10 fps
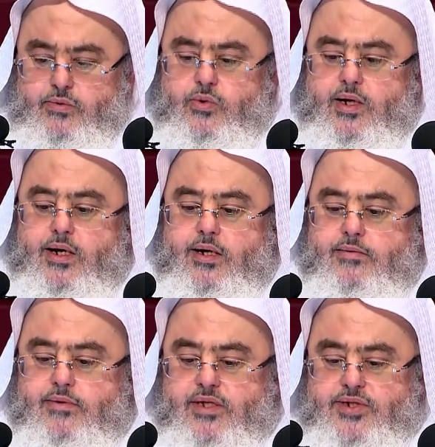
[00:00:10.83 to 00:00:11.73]

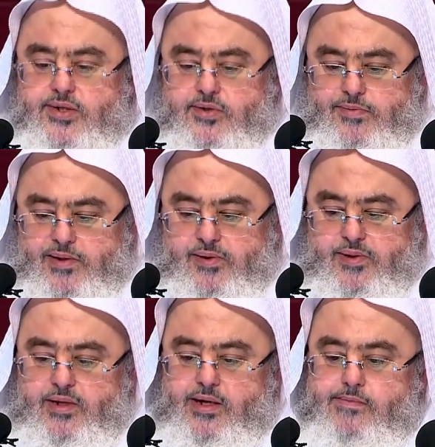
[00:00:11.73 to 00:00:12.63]
والتجرد من
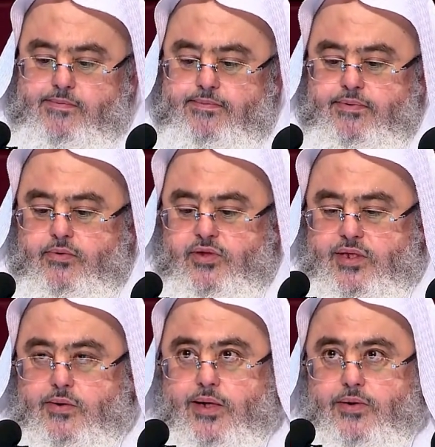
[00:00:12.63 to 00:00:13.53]
الثياب
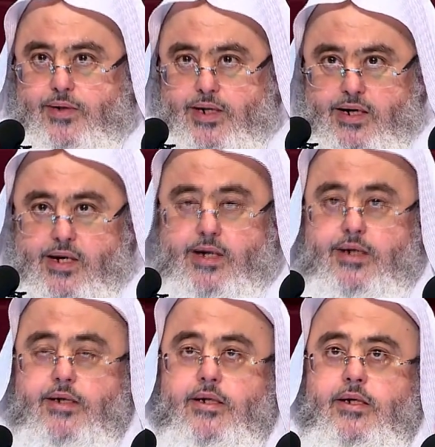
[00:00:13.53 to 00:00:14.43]
والتواضع لله